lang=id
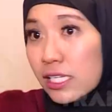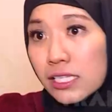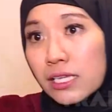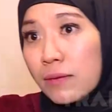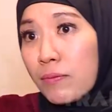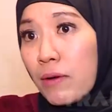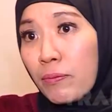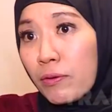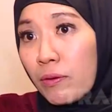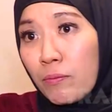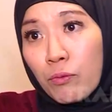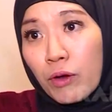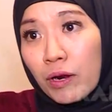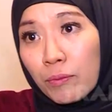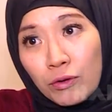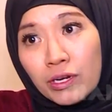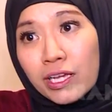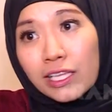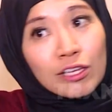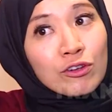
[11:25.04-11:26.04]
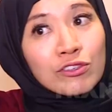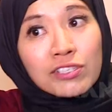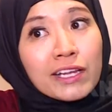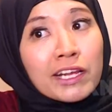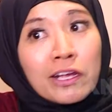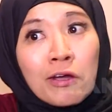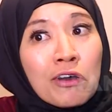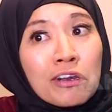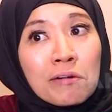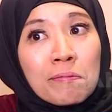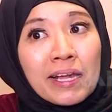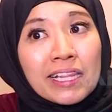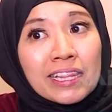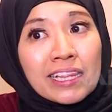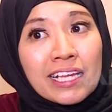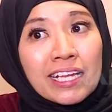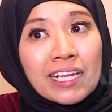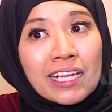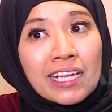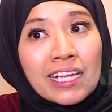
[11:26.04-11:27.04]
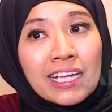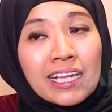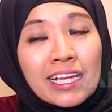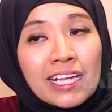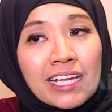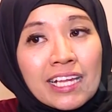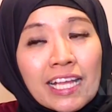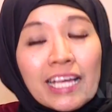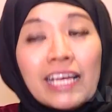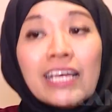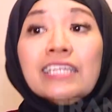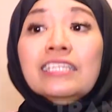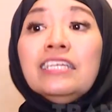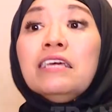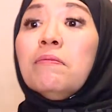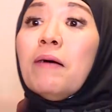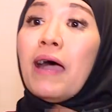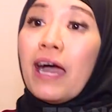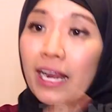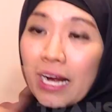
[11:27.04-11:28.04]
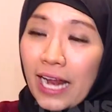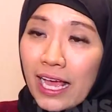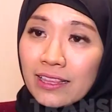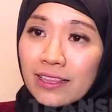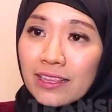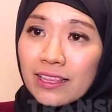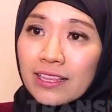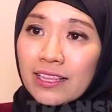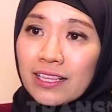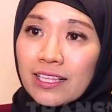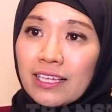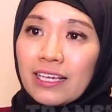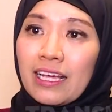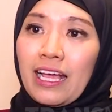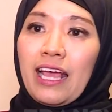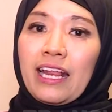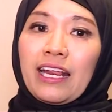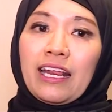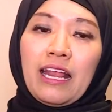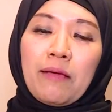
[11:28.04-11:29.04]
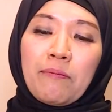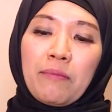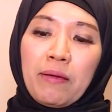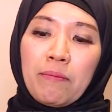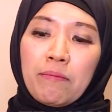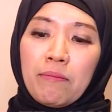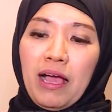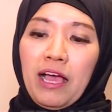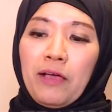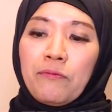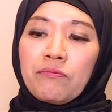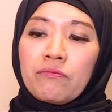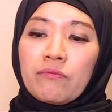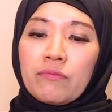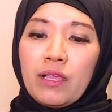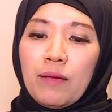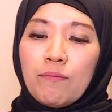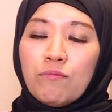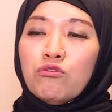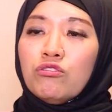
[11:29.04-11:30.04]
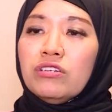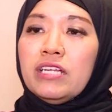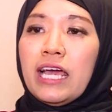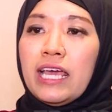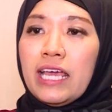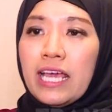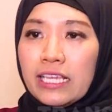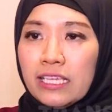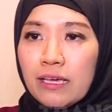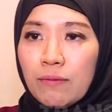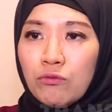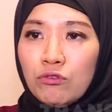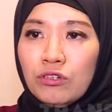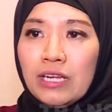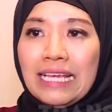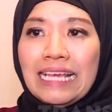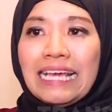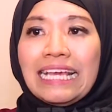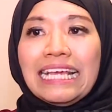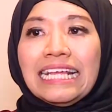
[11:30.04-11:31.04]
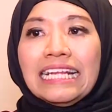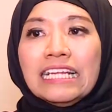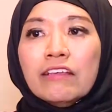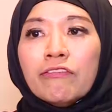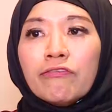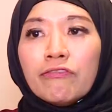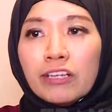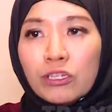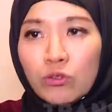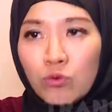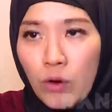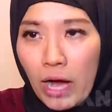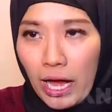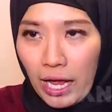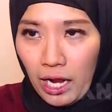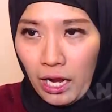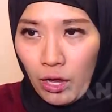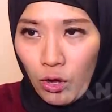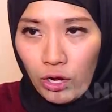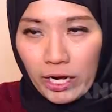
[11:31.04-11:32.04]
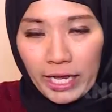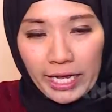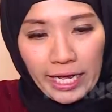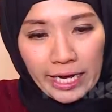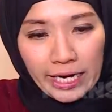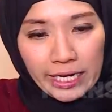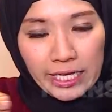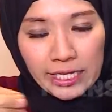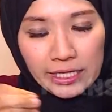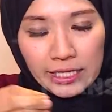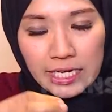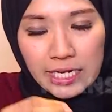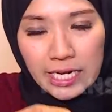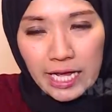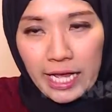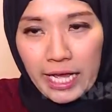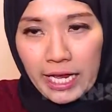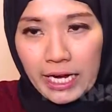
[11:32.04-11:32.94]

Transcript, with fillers: sesama perempuan pun kita harus saling hormat. Di barat, karena memang budayanya budaya individual, oleh karenanya tidak